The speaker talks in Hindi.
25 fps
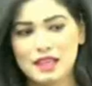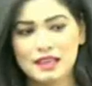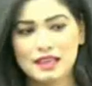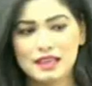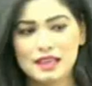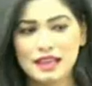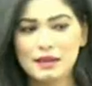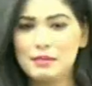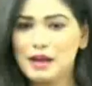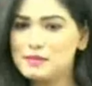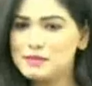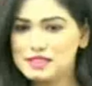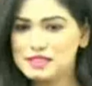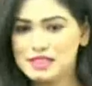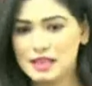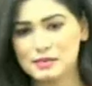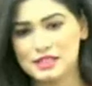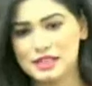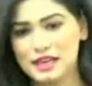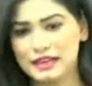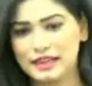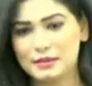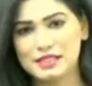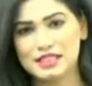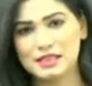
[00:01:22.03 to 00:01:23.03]
कह रहा मैम सब
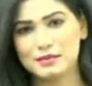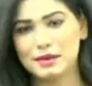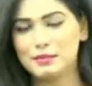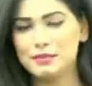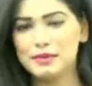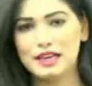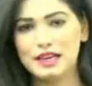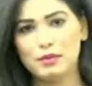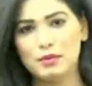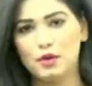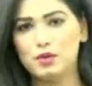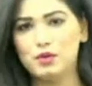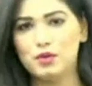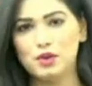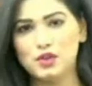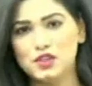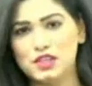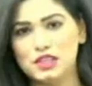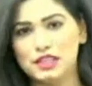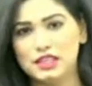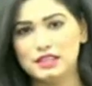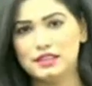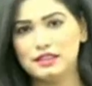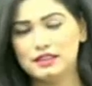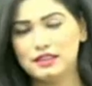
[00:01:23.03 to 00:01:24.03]
सेट है बस मम्मी के लिए बहू
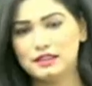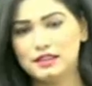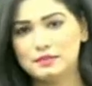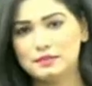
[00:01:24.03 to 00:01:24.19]
खोजनी है